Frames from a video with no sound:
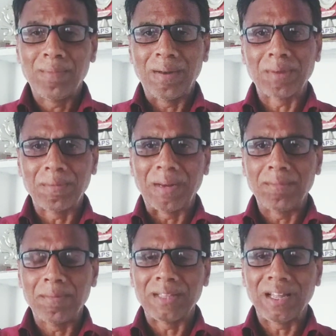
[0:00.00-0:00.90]
फिल्म के बारे
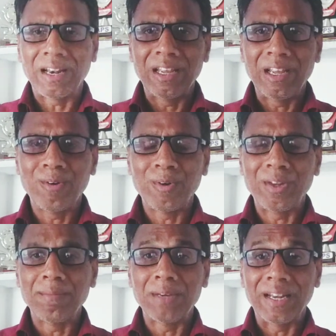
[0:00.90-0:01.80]
में बता रहे हैं और
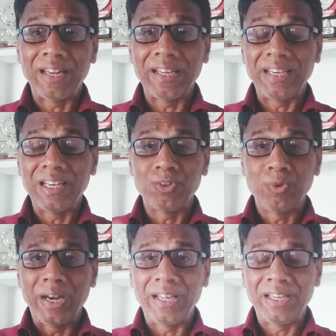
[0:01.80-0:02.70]
ये भी कह रहे हैं कि ये
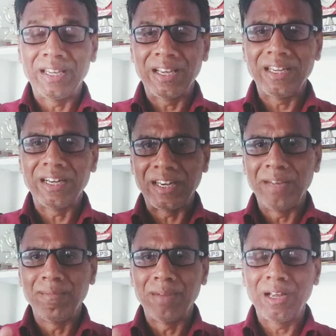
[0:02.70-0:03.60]
झुंड नहीं है ये
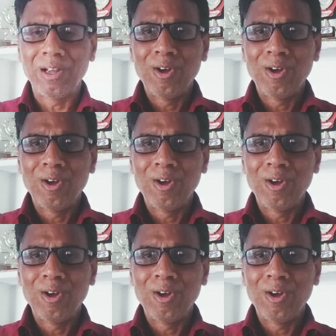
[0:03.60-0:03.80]
टीम है